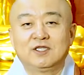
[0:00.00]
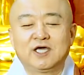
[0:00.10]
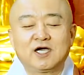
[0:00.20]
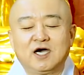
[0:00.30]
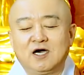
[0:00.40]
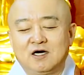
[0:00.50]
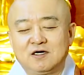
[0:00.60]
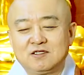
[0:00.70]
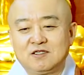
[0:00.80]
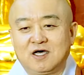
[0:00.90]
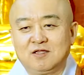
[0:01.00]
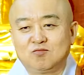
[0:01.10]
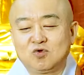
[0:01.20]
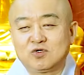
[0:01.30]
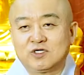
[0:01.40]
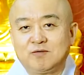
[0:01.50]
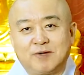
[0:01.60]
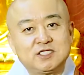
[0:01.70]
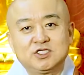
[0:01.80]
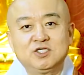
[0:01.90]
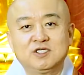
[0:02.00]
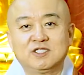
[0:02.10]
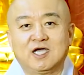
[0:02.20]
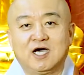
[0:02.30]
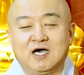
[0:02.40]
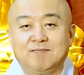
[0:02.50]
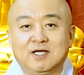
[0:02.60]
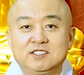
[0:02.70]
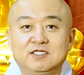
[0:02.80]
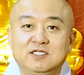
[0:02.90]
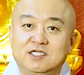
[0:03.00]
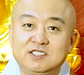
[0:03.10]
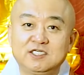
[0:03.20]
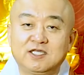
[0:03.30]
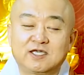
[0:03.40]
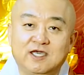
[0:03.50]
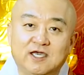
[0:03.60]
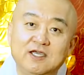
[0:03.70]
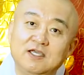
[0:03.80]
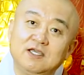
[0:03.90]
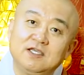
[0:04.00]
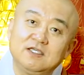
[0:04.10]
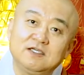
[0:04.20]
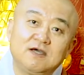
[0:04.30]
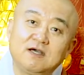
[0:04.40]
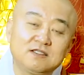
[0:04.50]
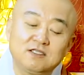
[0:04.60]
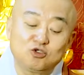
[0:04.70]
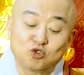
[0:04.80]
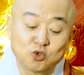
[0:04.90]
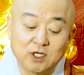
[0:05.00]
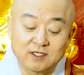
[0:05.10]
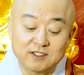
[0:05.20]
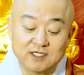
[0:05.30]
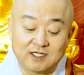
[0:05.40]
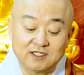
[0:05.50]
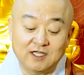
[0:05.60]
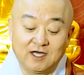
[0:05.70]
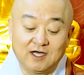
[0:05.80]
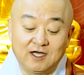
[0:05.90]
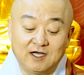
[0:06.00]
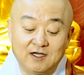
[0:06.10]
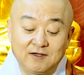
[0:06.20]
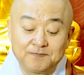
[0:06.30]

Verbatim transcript: 내가 어떠한 물건을 바치느냐 안 바치느냐 신에게 이러한 것들이 중요한 것이 아니다.